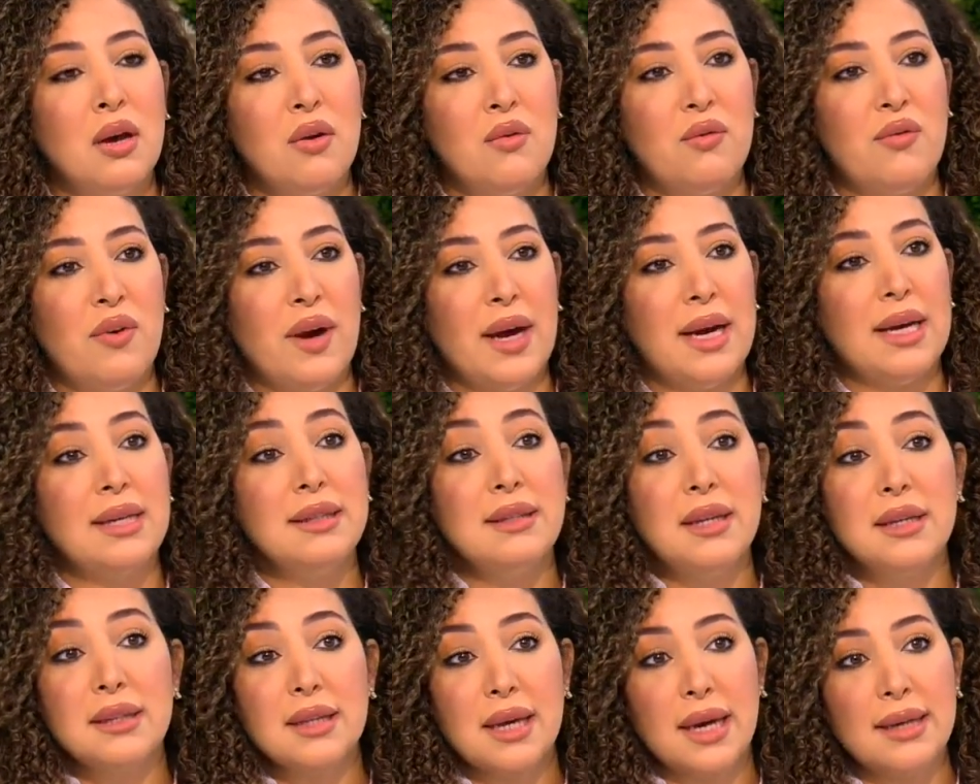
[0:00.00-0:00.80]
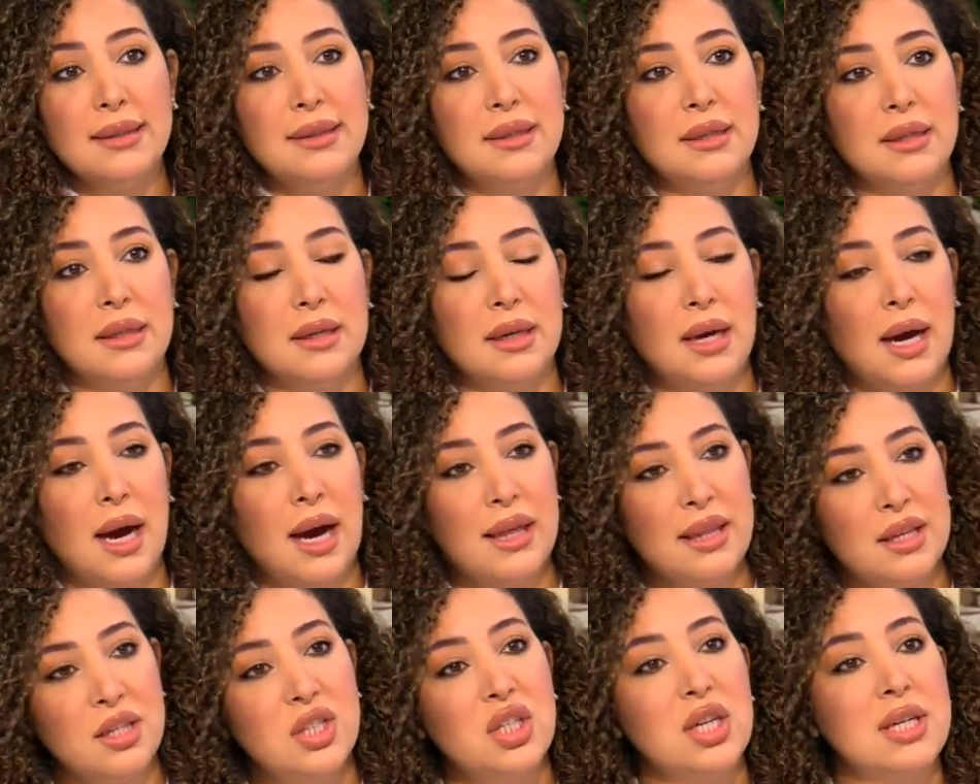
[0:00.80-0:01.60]
فانت تقدر
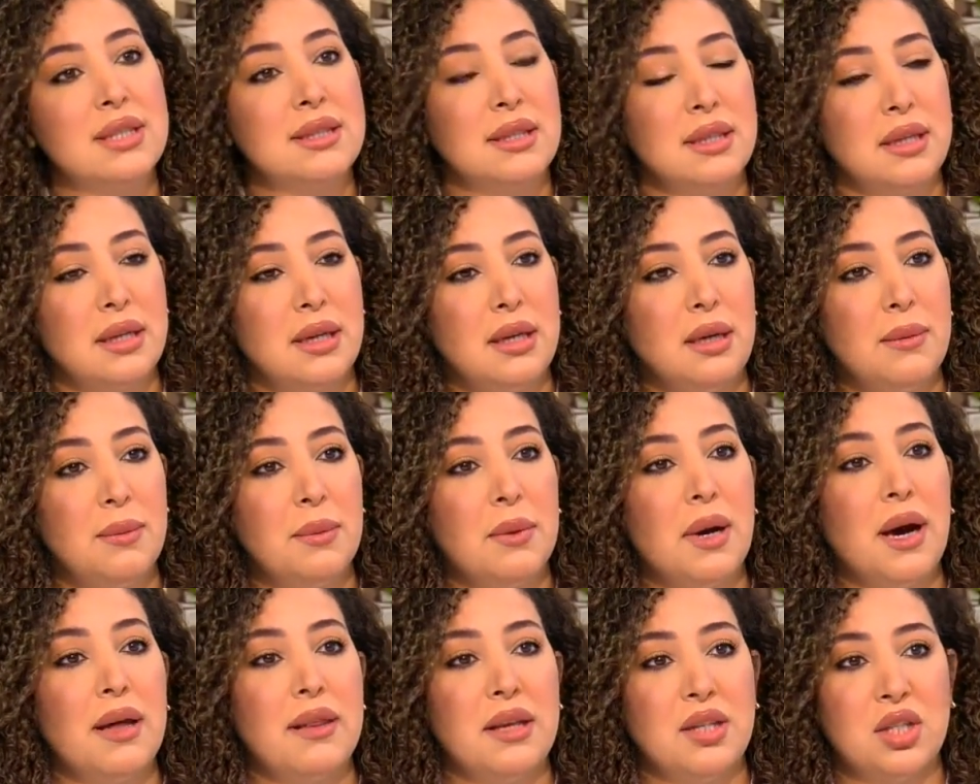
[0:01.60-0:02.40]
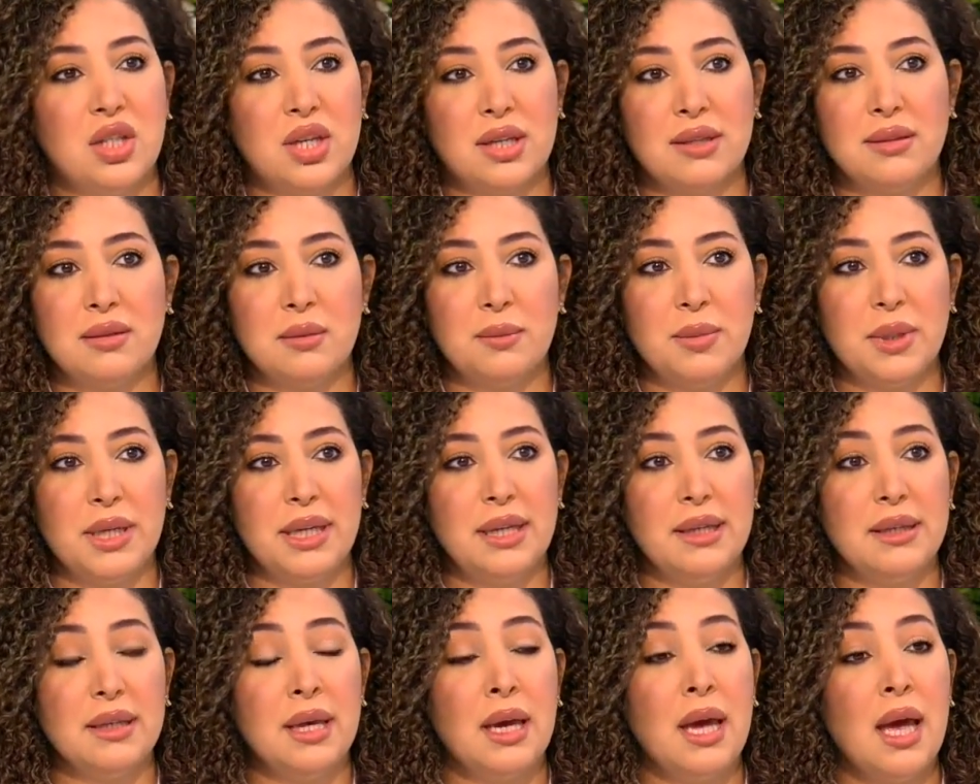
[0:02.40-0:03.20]
هذا الشخص قريب هذا الشخص
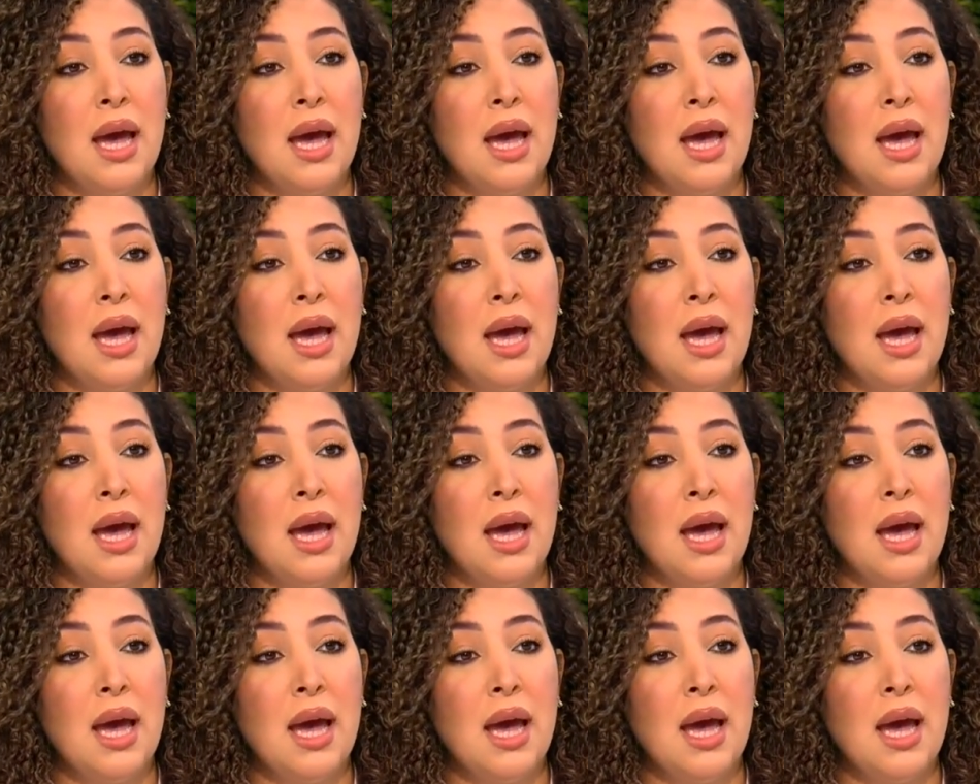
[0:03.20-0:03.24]
بعيد